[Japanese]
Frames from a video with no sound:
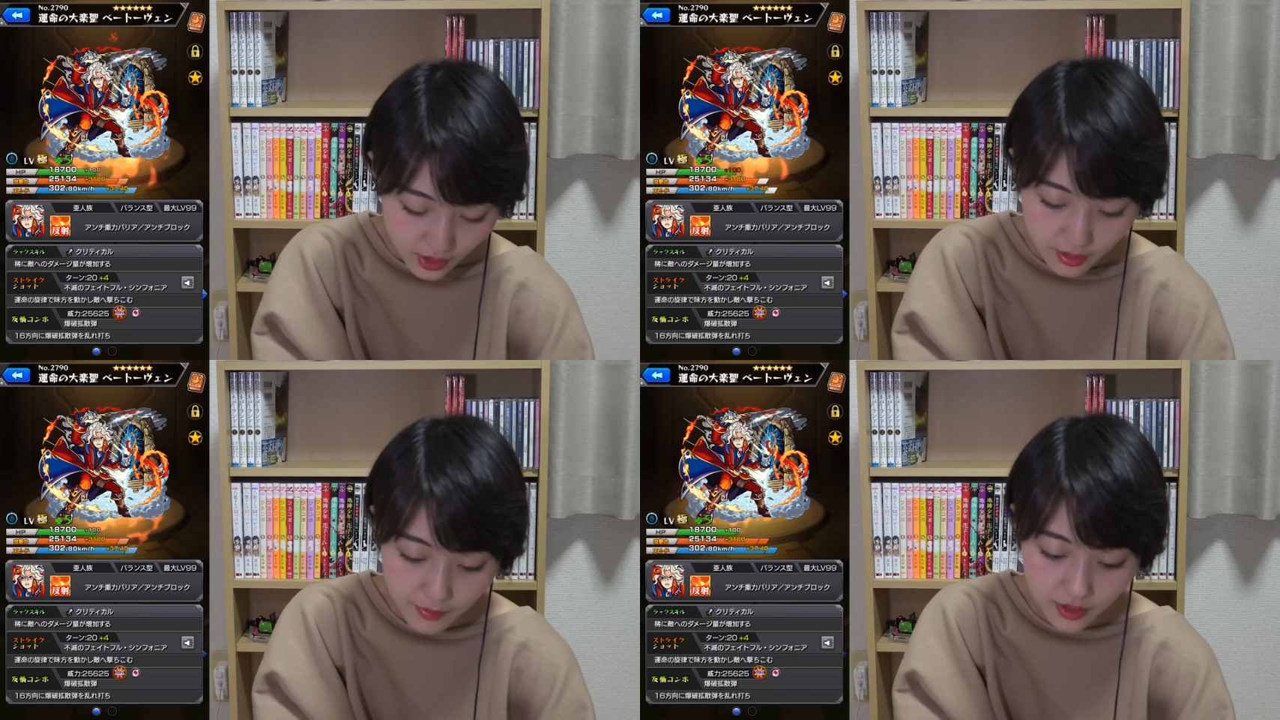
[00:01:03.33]

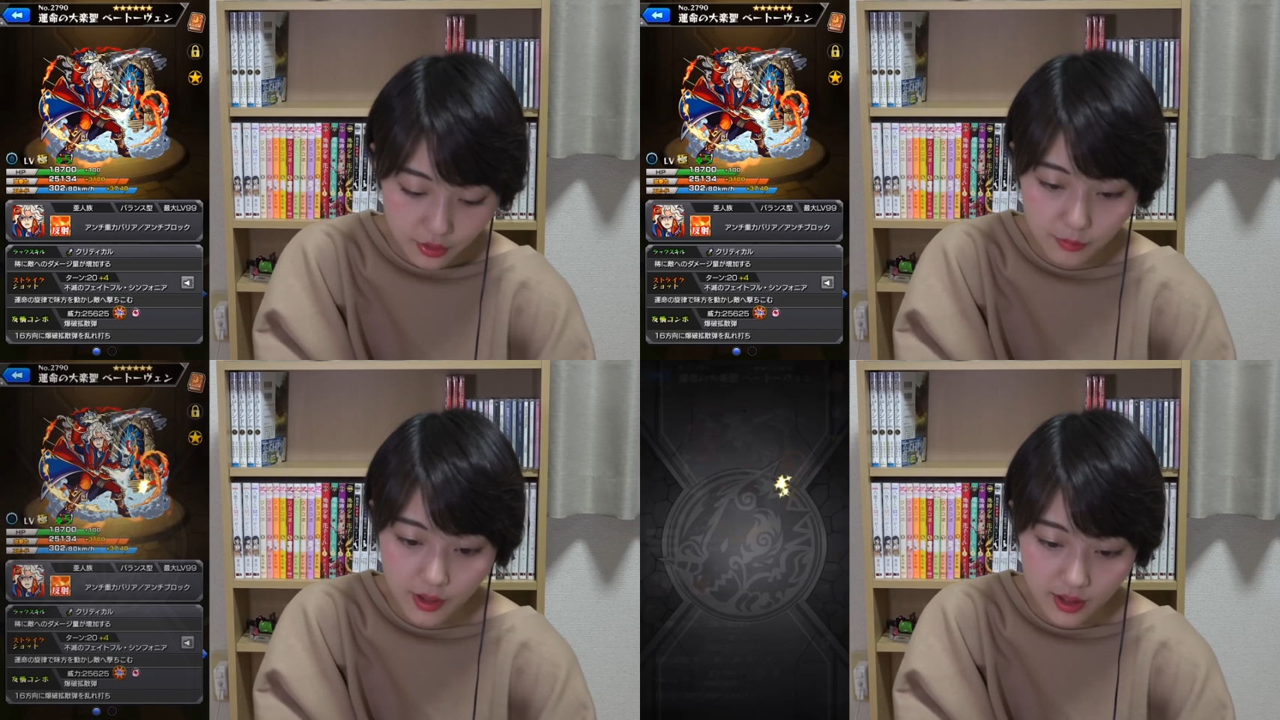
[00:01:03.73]
この間
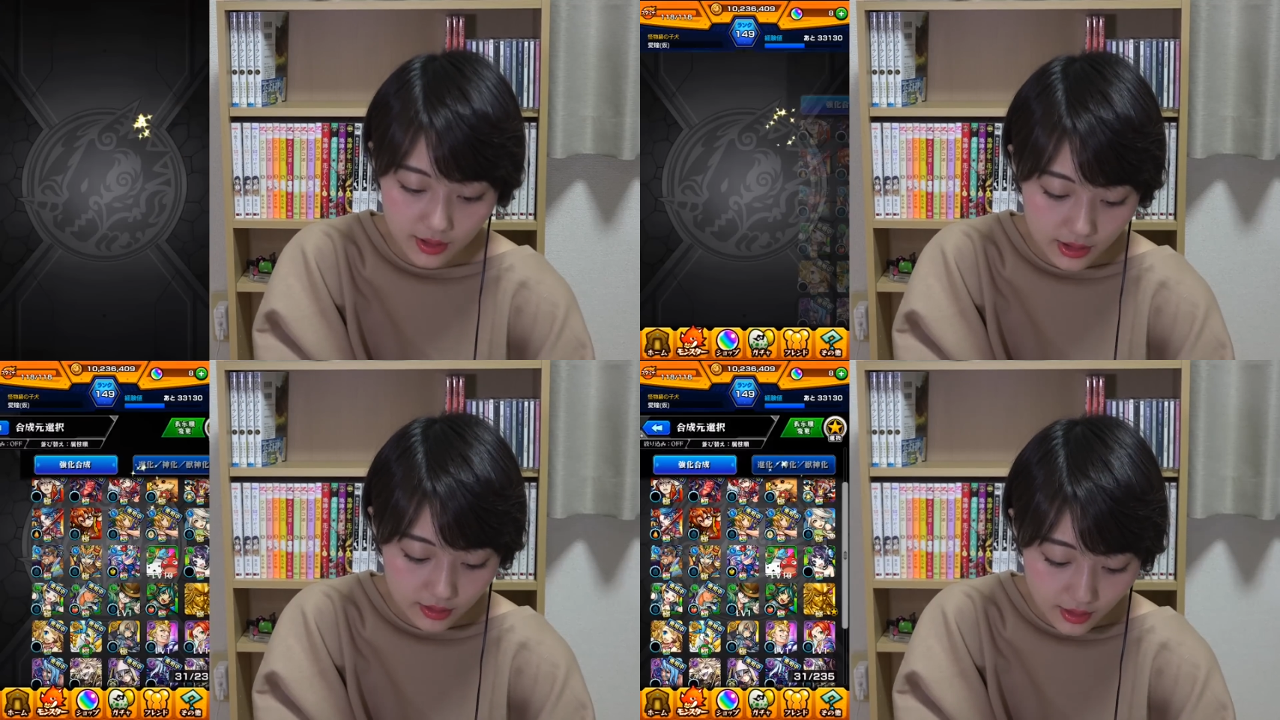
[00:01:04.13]

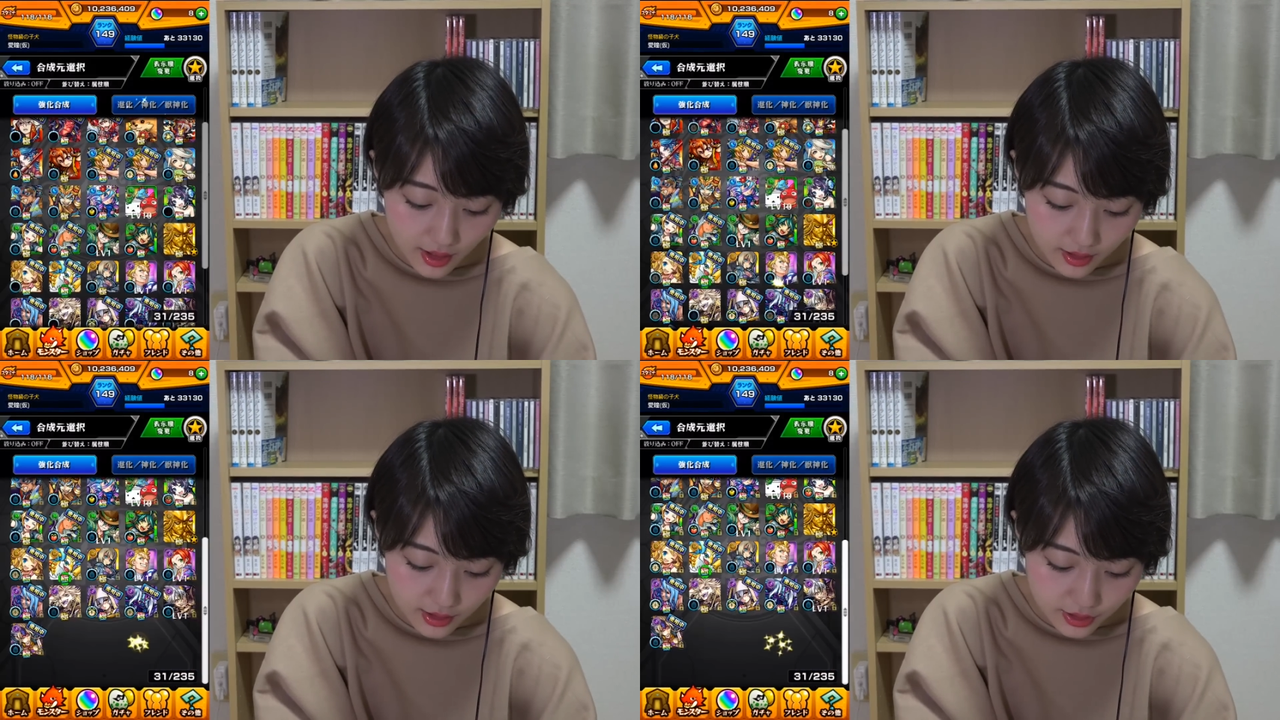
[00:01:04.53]
ベートーベン弾い
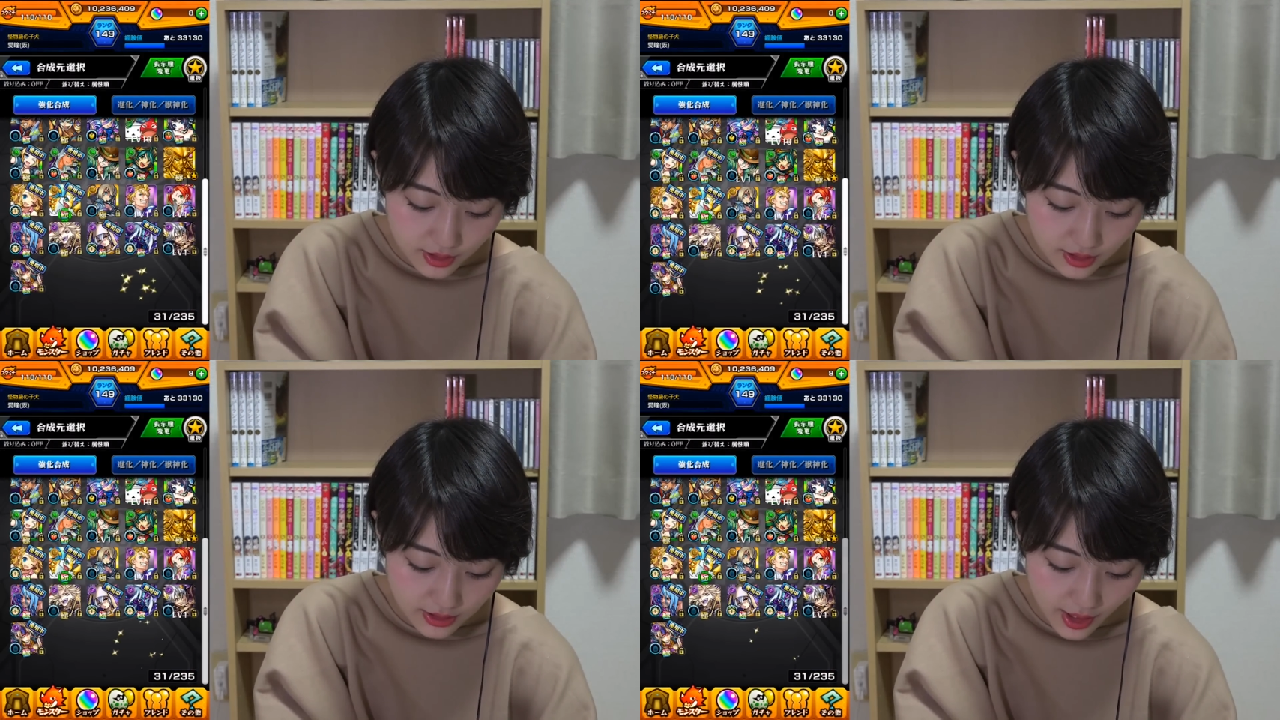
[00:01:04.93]
て、で、
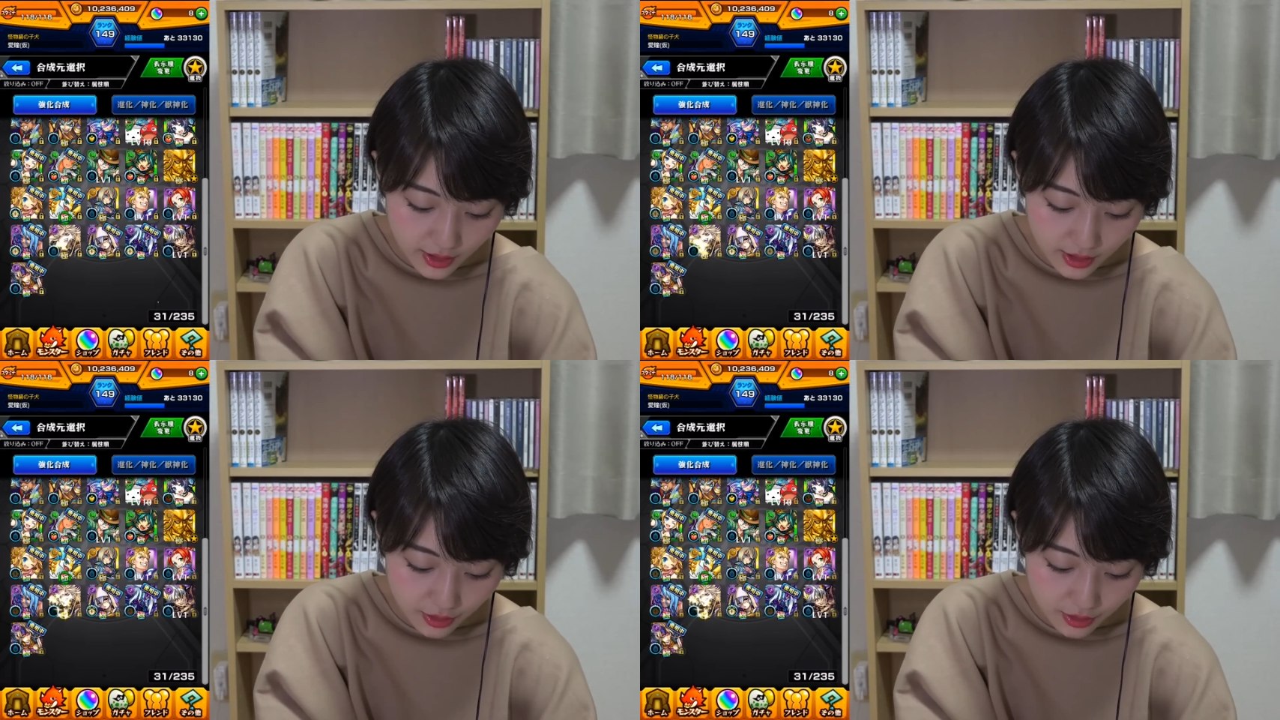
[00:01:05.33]
つい最